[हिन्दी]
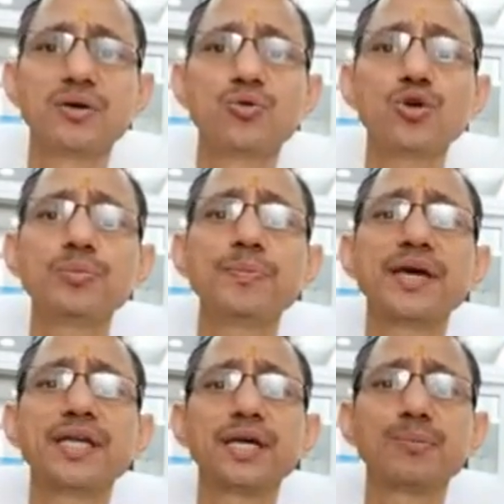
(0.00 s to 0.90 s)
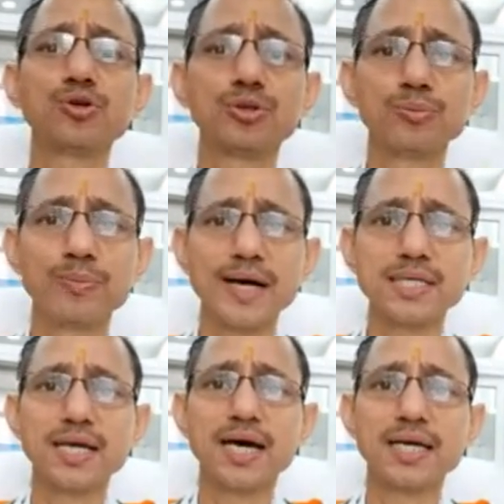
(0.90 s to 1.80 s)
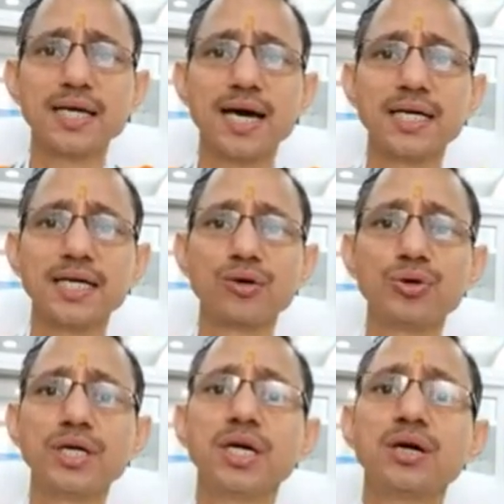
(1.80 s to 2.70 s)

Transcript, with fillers: कोई भी बेकरी के प्रोडक्ट बासी खाने खा लिया कोई